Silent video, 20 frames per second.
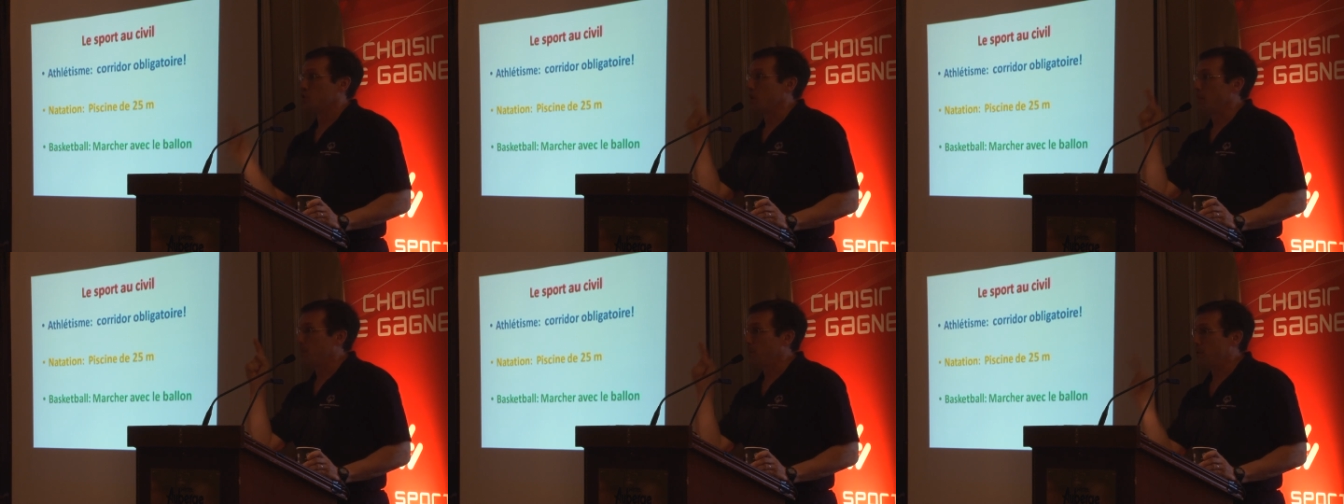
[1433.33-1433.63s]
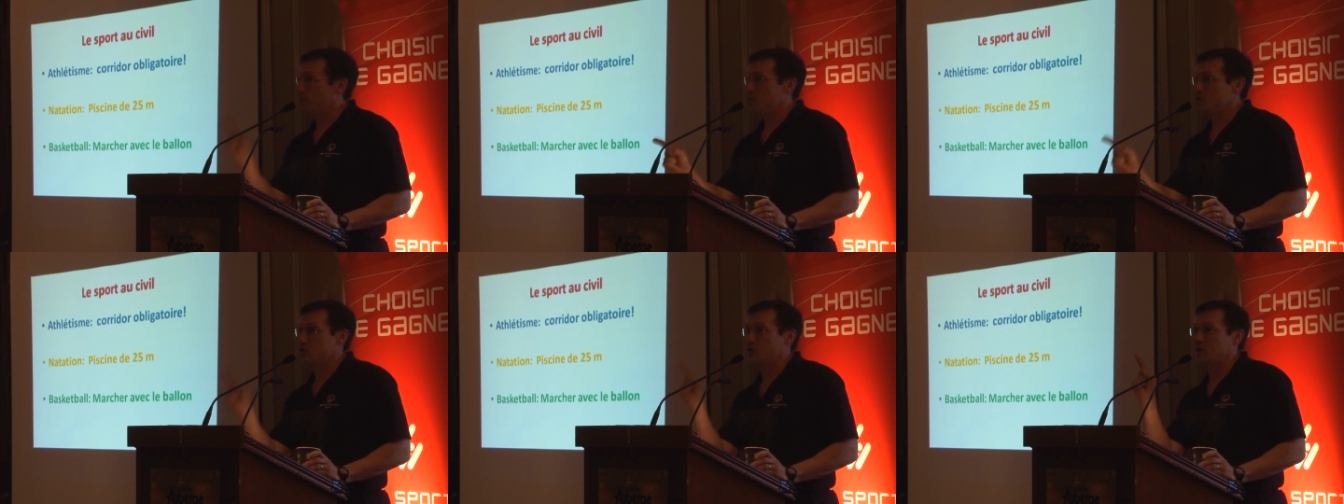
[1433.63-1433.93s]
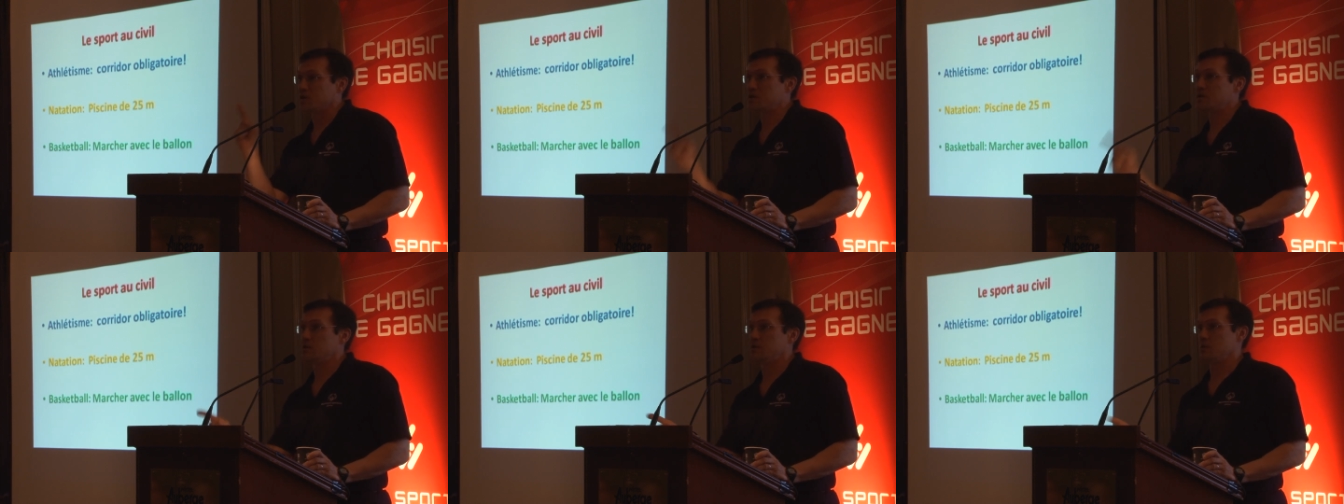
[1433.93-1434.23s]
n'as pas
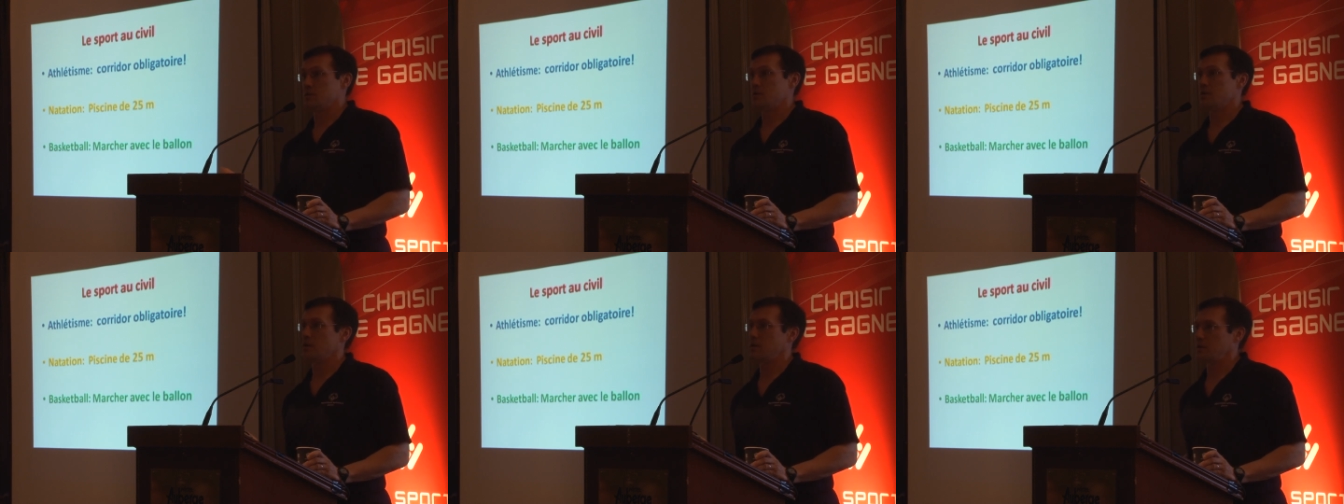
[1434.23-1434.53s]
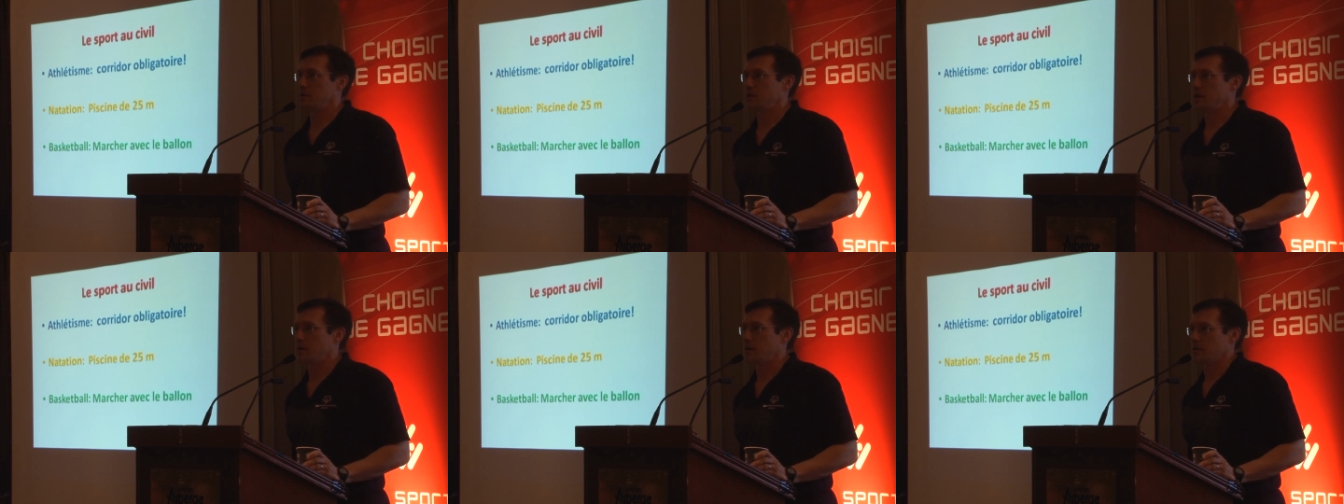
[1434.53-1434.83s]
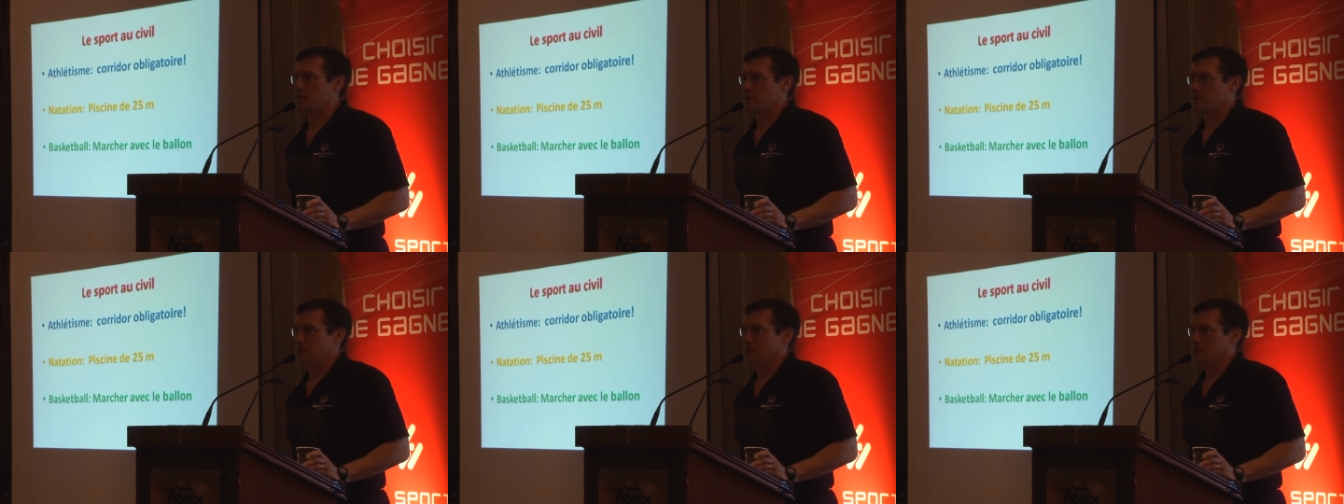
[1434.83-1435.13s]
sorti de ton
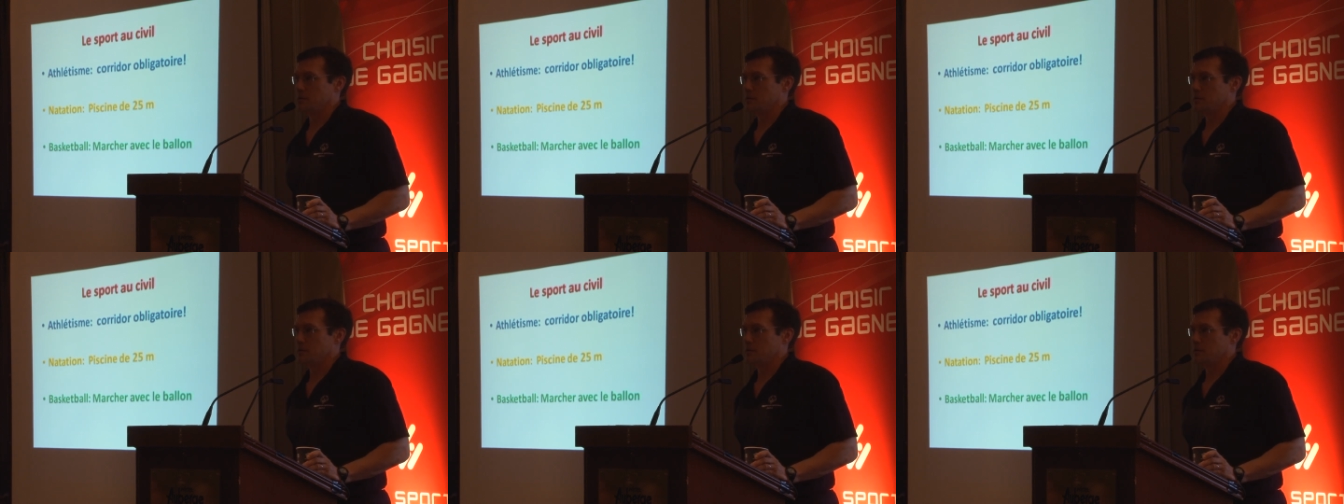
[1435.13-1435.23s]
corridor.